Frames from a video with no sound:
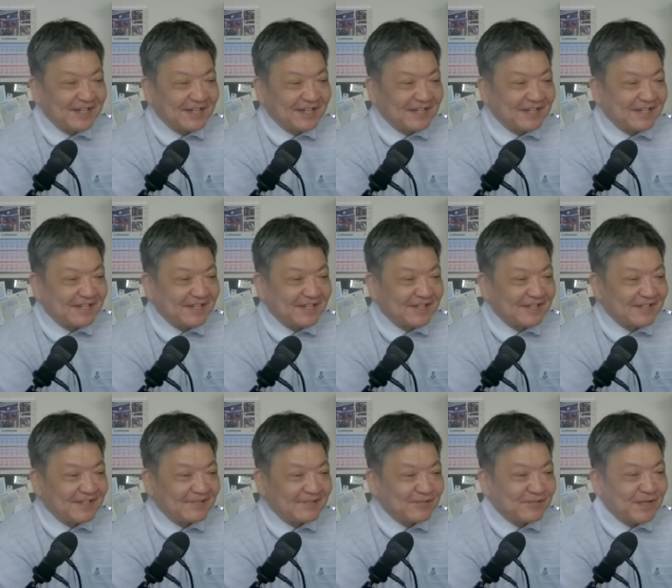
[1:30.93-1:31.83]

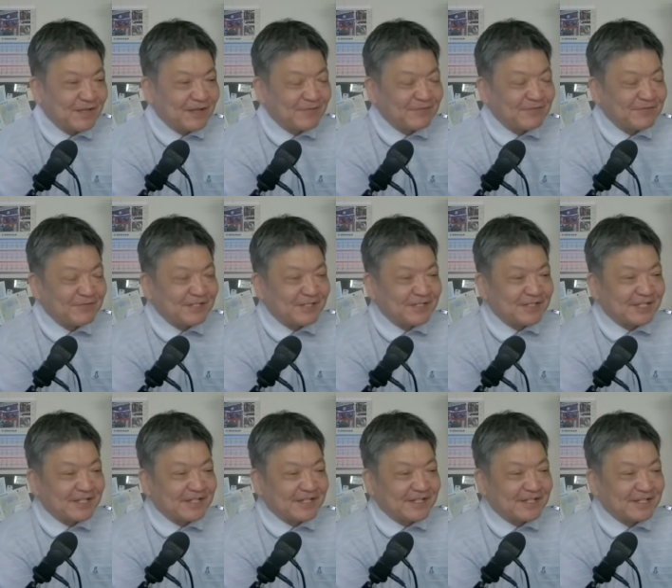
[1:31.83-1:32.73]
えー、えー、この前は
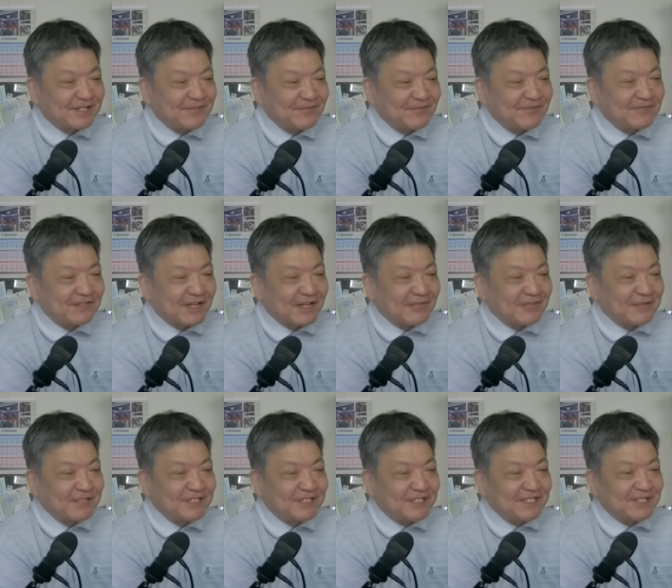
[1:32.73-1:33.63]
ムーディーズやったかな今回は
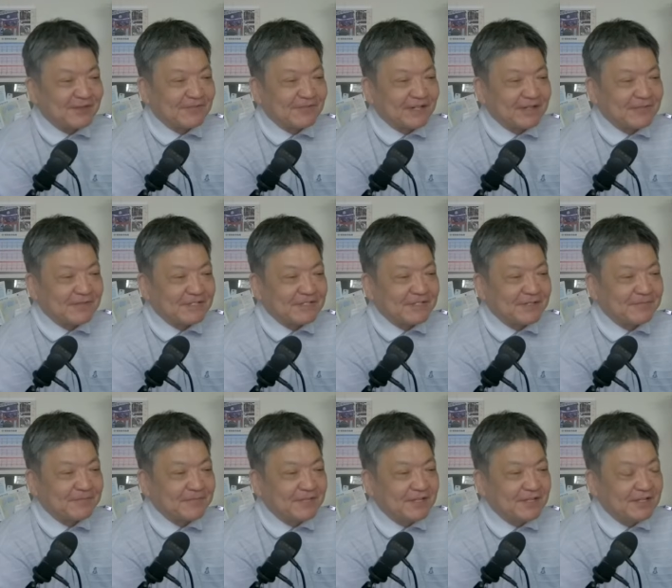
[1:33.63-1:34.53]
フィッチでございまし
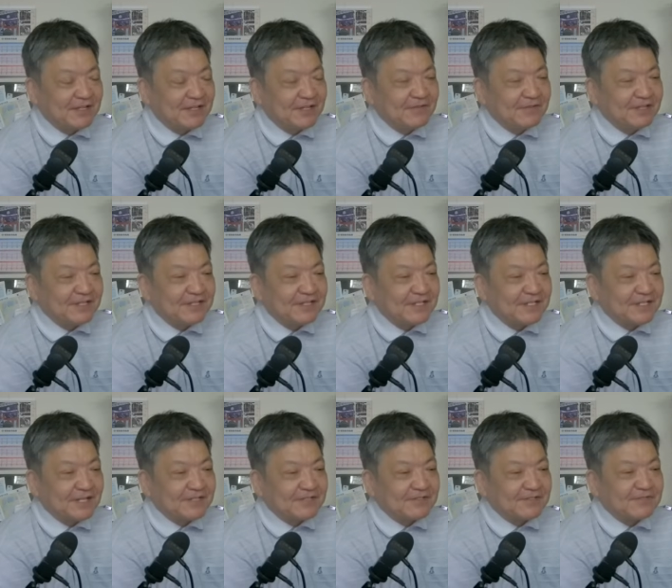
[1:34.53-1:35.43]
た
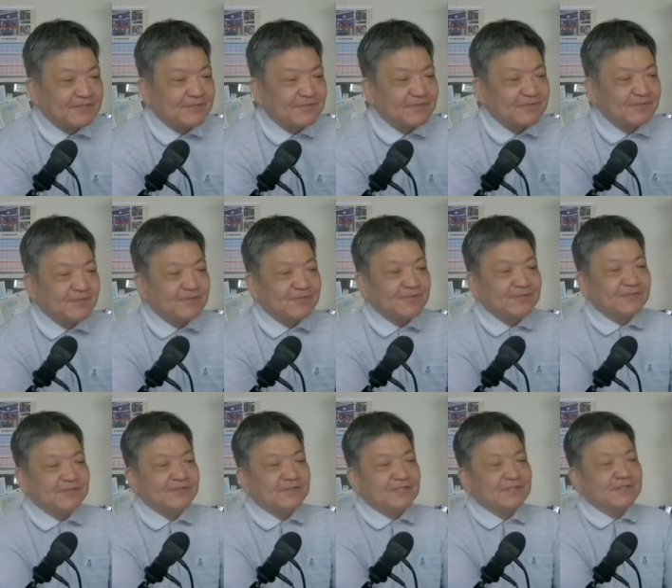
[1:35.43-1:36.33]
フィッチが中国国
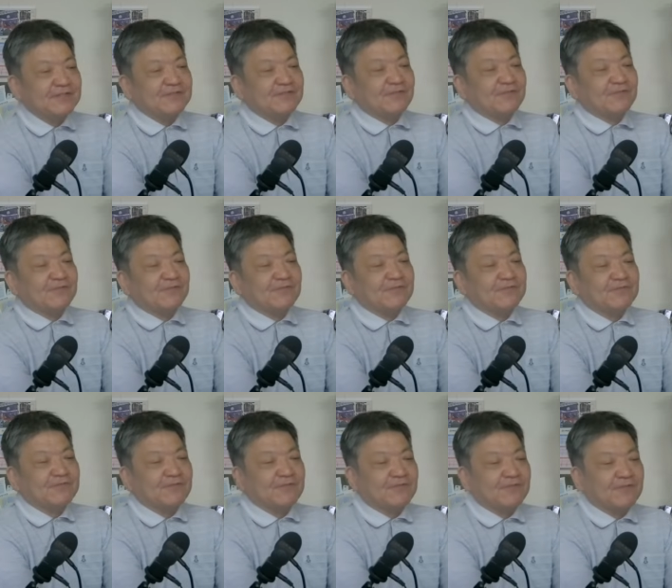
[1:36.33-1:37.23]
有銀行6
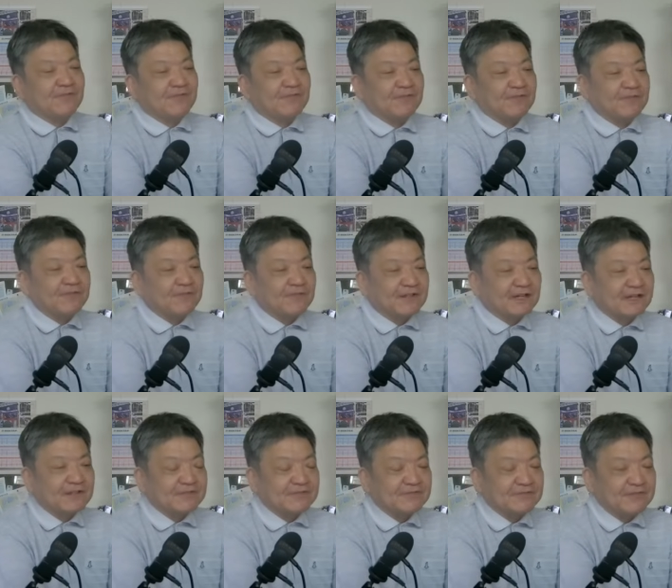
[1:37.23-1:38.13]
行の
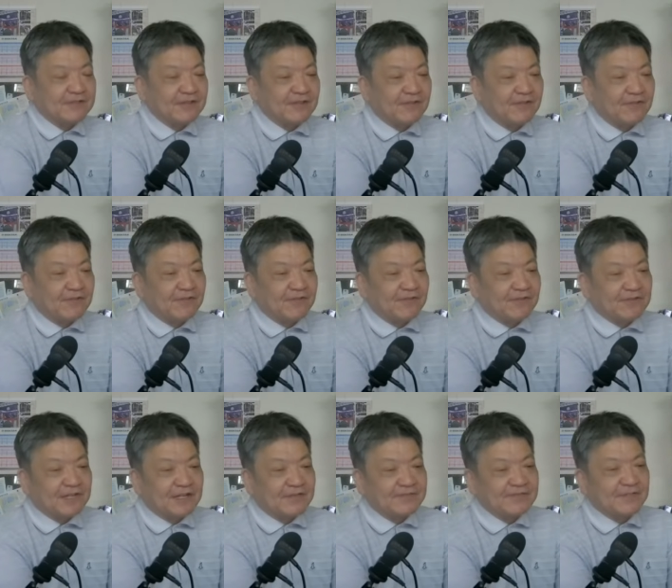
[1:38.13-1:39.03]
格付け
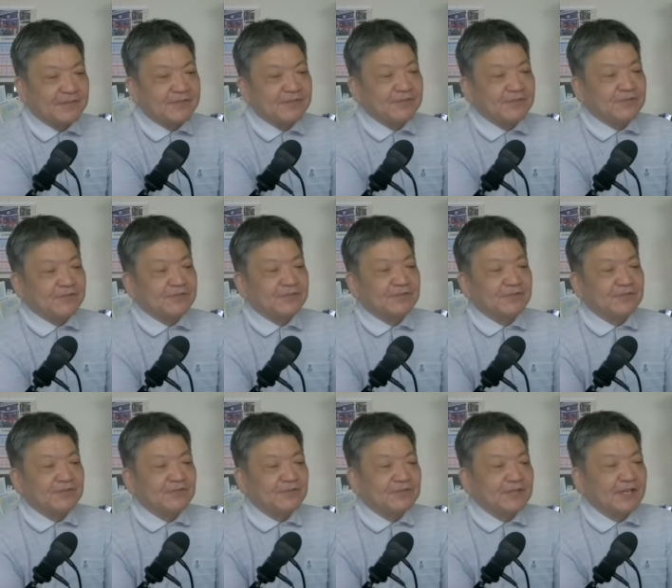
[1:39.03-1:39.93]
を、格付け見通し
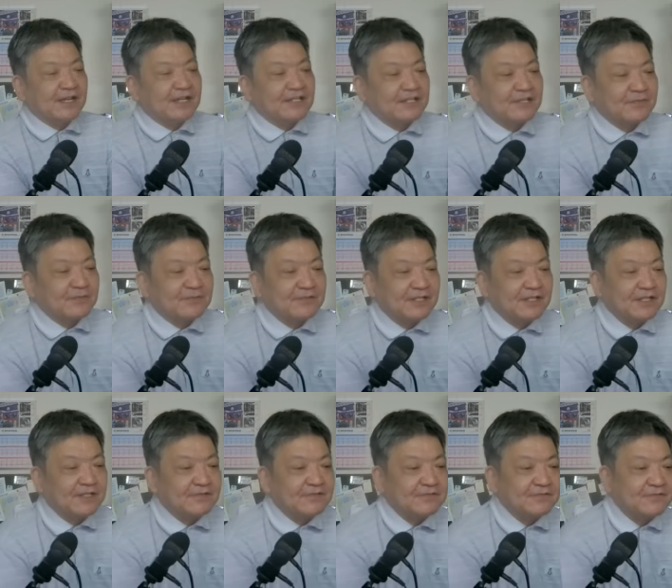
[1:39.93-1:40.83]
をネガティブ
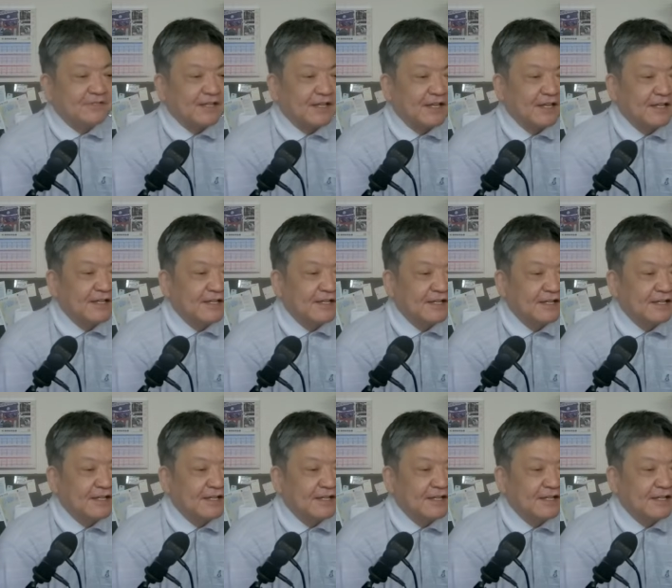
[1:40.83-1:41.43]
に修正。